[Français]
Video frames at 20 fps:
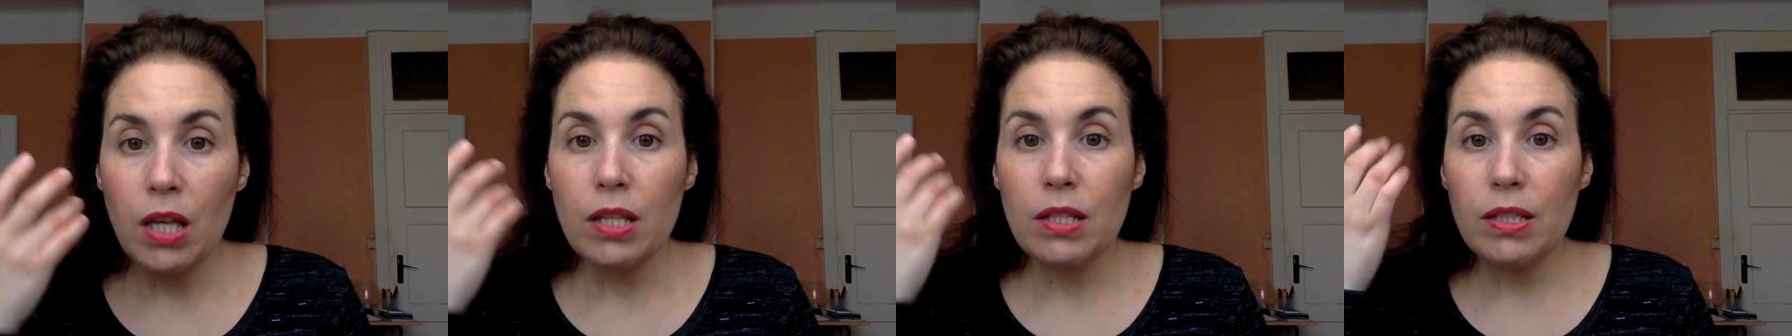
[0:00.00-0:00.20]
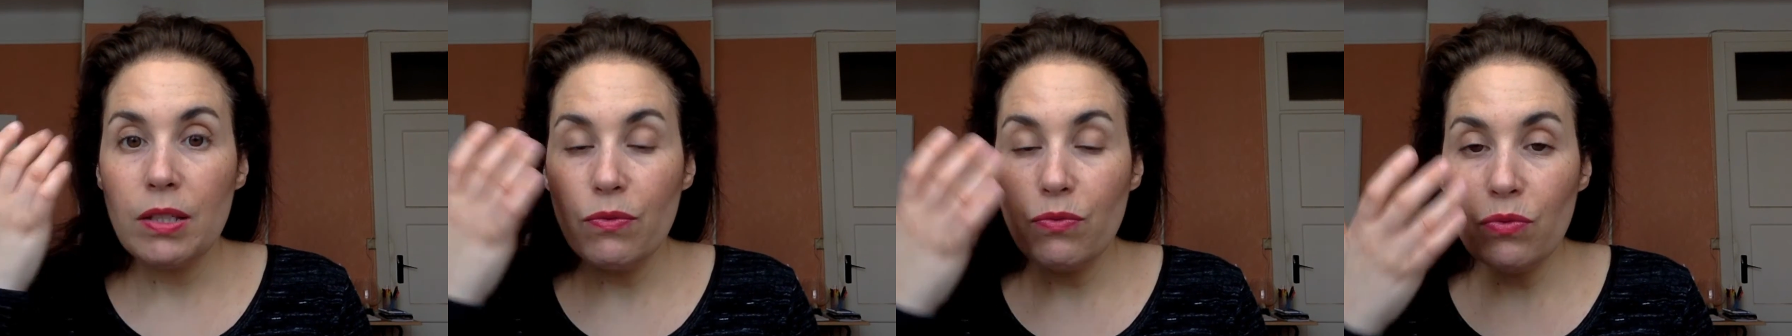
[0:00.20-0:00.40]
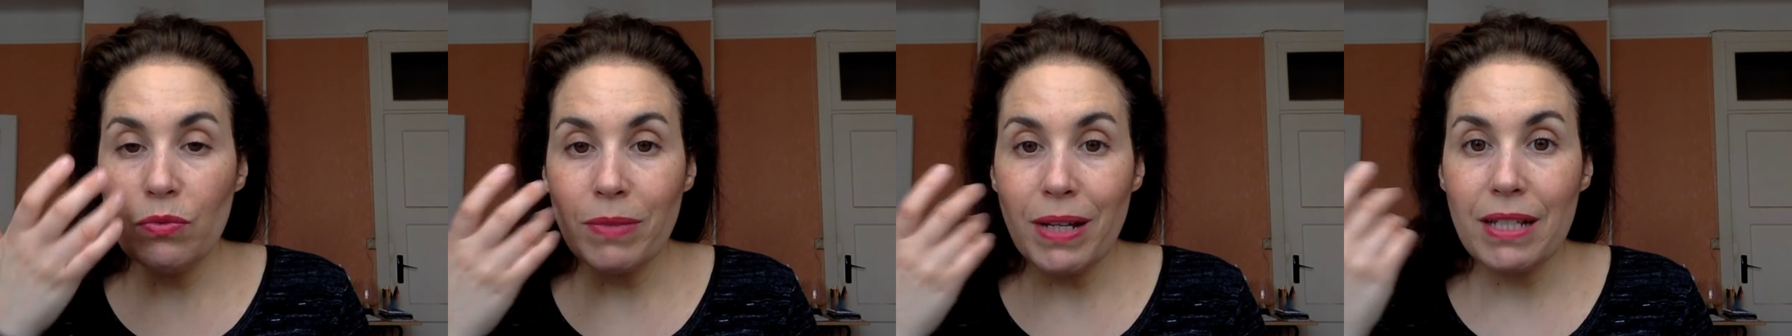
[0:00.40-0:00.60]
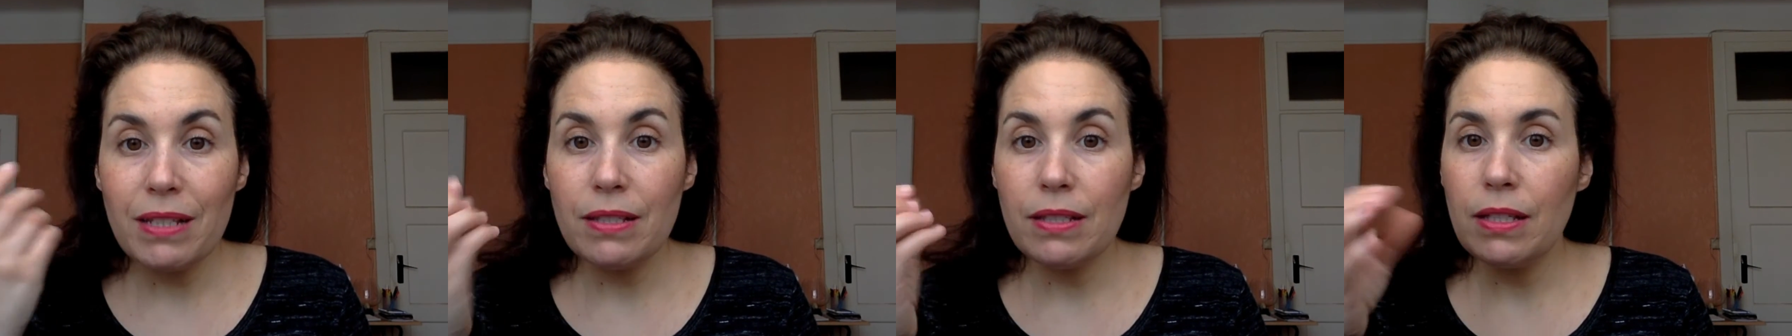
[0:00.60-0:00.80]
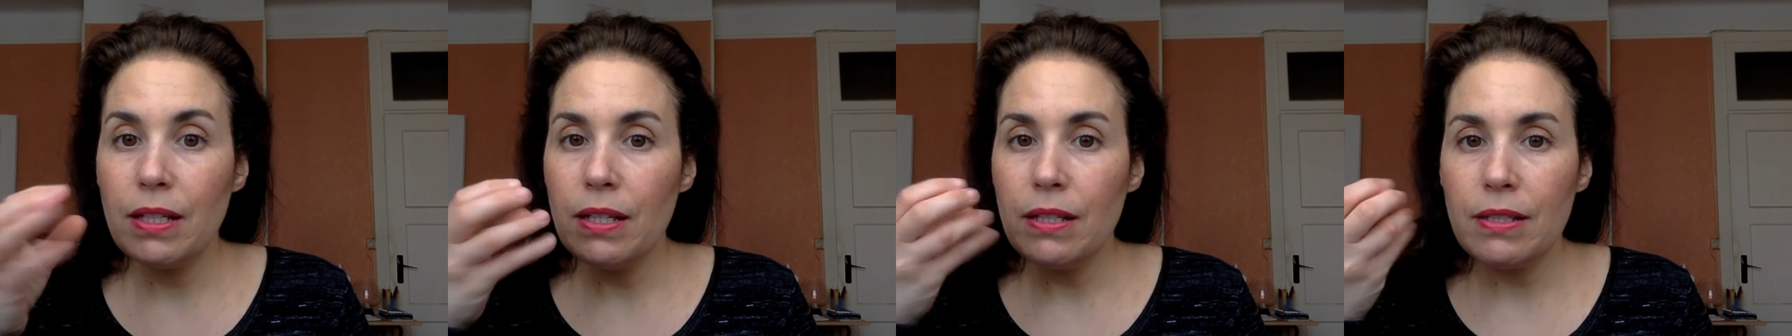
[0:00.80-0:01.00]
si vous
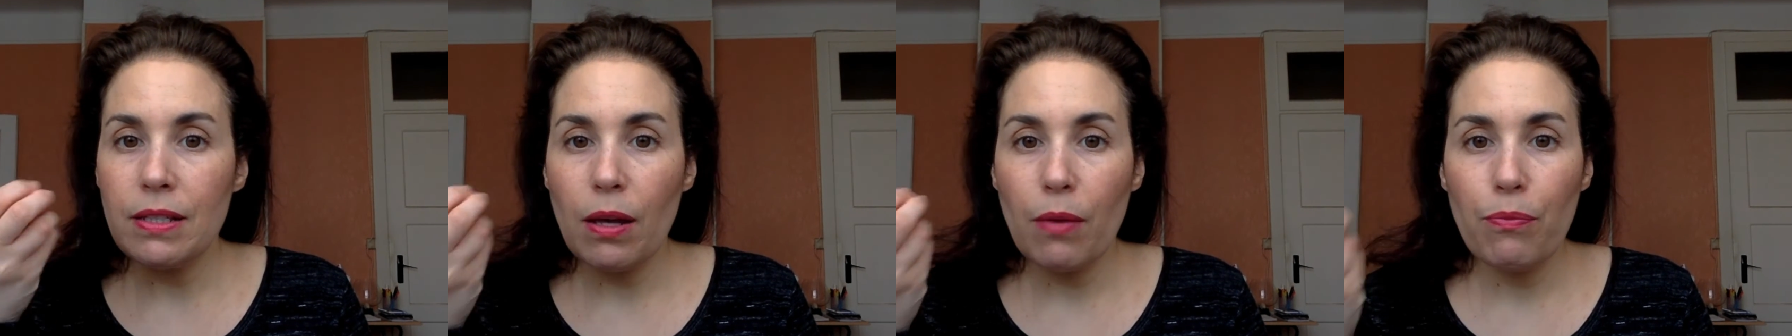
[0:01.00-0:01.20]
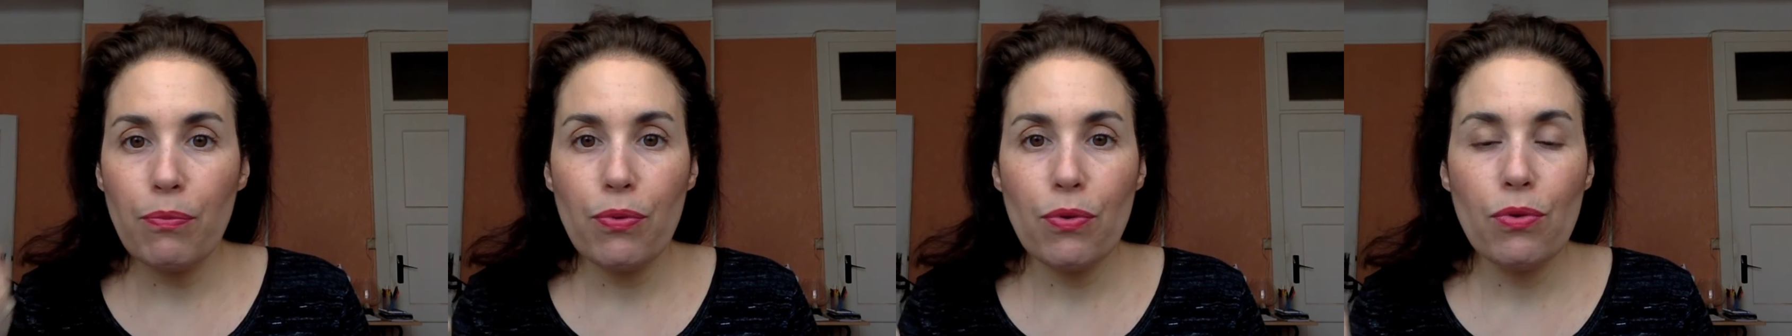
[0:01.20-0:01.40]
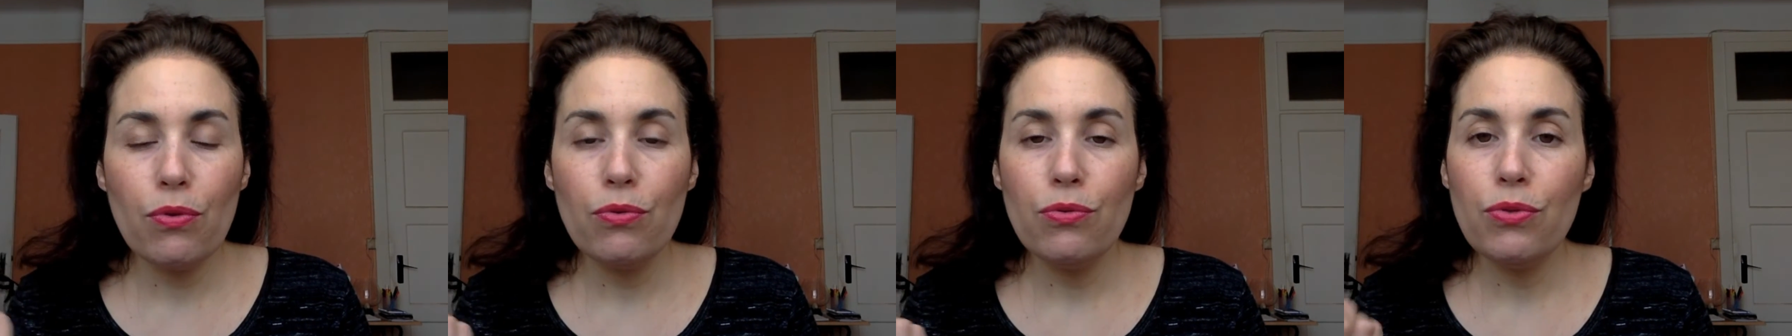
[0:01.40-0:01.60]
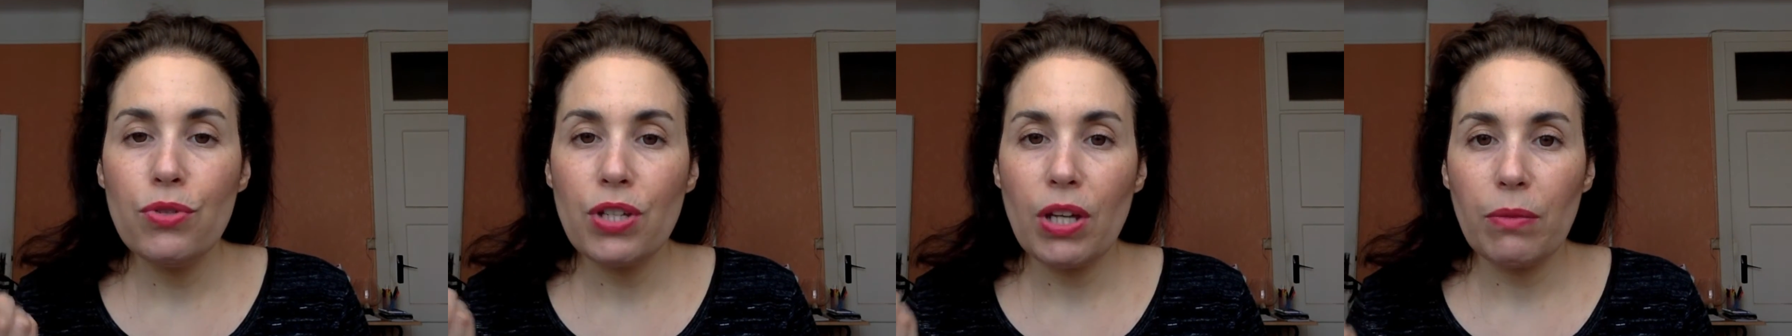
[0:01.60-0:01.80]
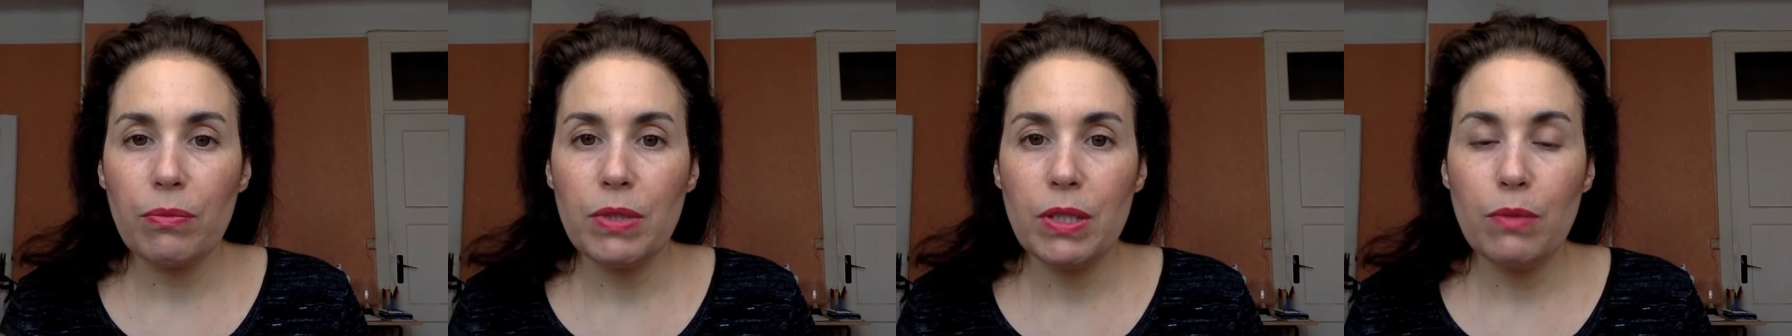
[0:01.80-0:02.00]
massez ça
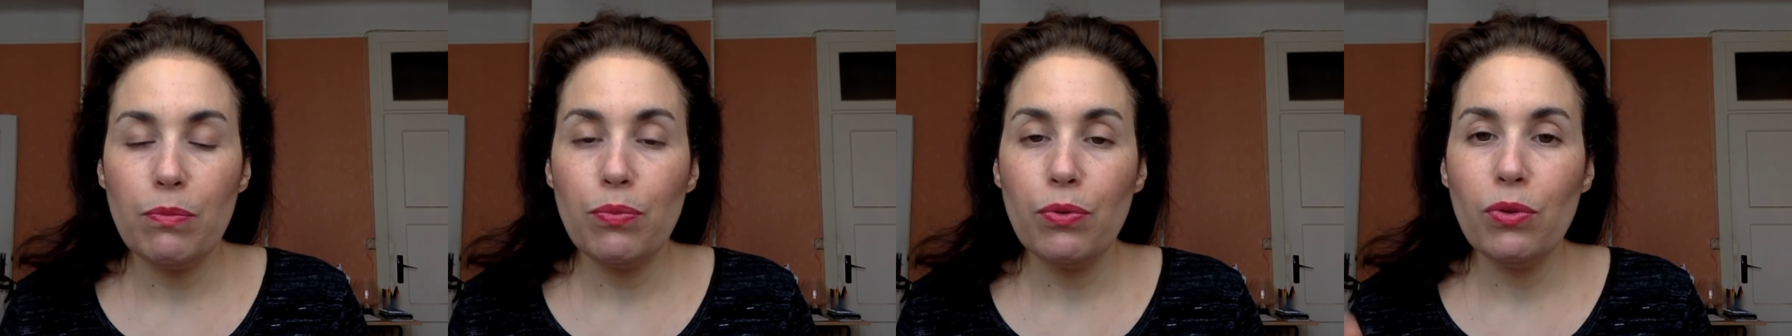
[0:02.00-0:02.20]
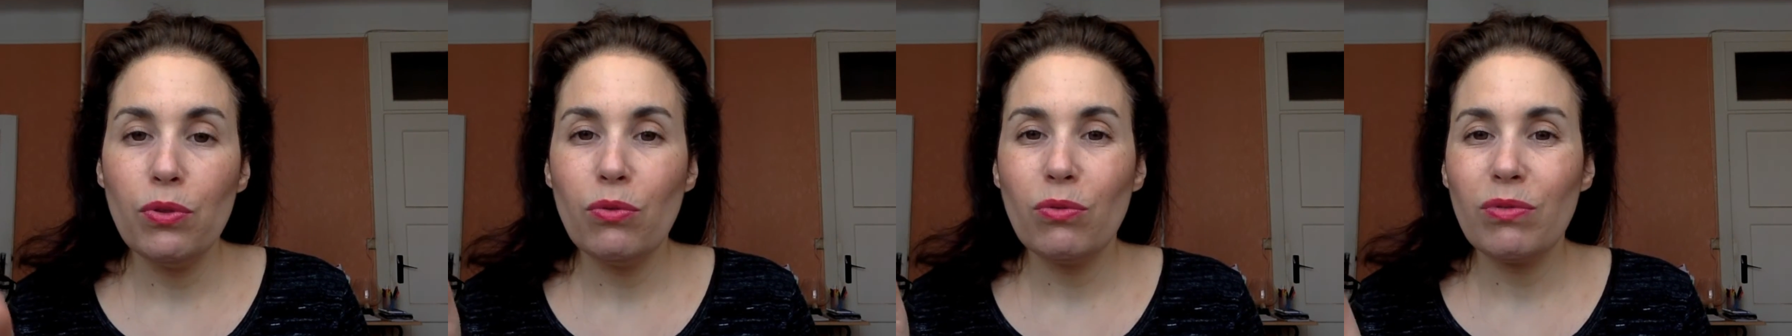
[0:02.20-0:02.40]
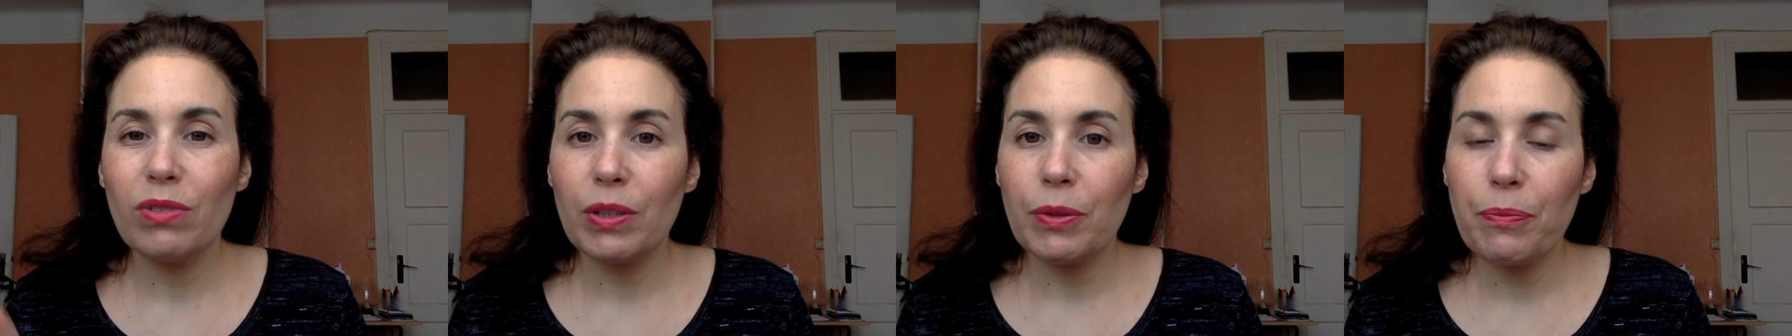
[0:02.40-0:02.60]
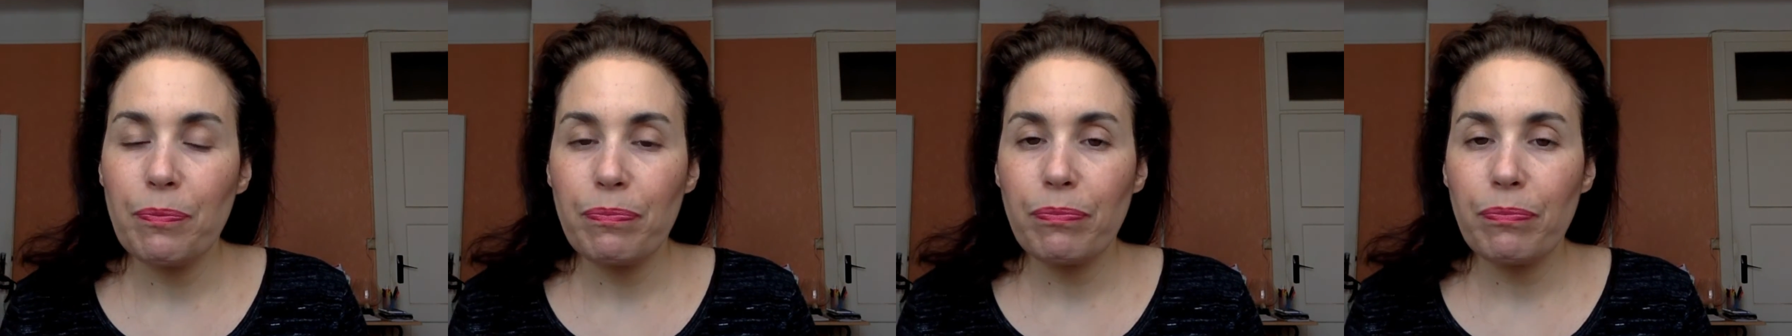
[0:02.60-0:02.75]
peluche un petit peu donc